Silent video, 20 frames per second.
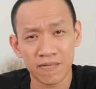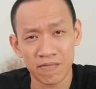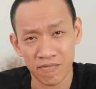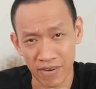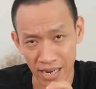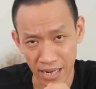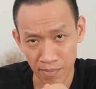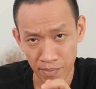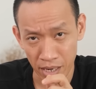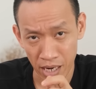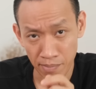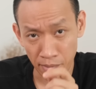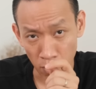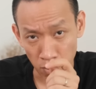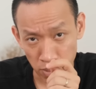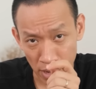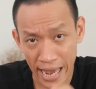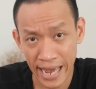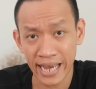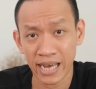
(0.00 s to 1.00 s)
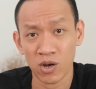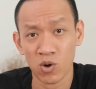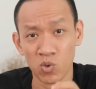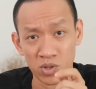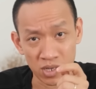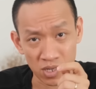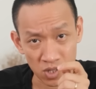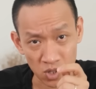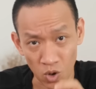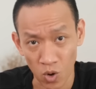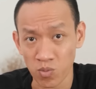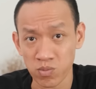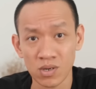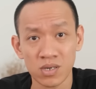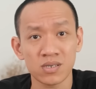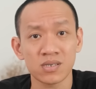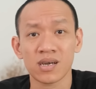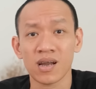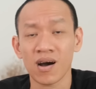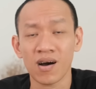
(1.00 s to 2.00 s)
Vậy mà cái bóng đen của những tổn
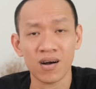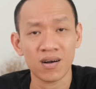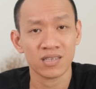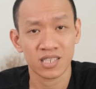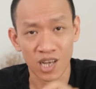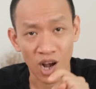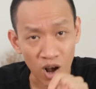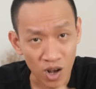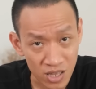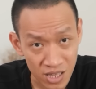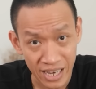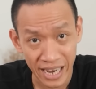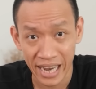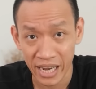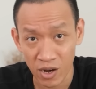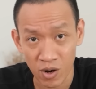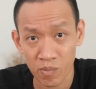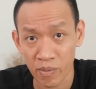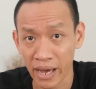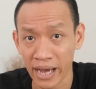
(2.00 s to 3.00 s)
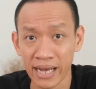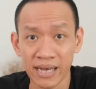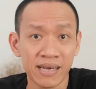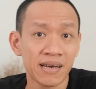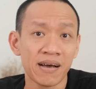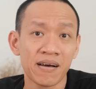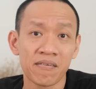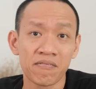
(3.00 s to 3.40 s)
thương đó cho tới ngày hôm nay